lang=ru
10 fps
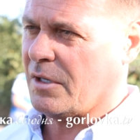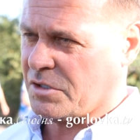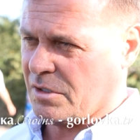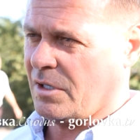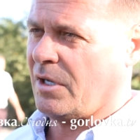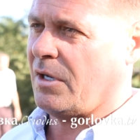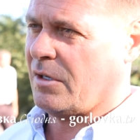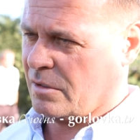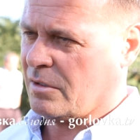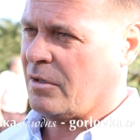даже на
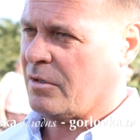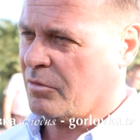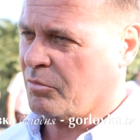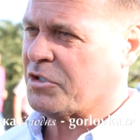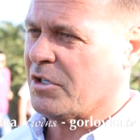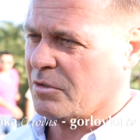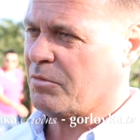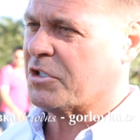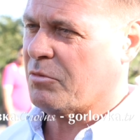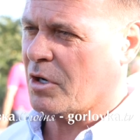машине с
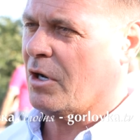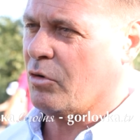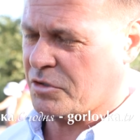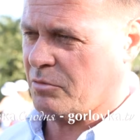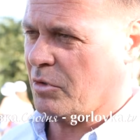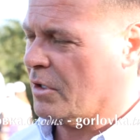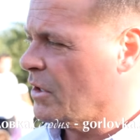большими колесами,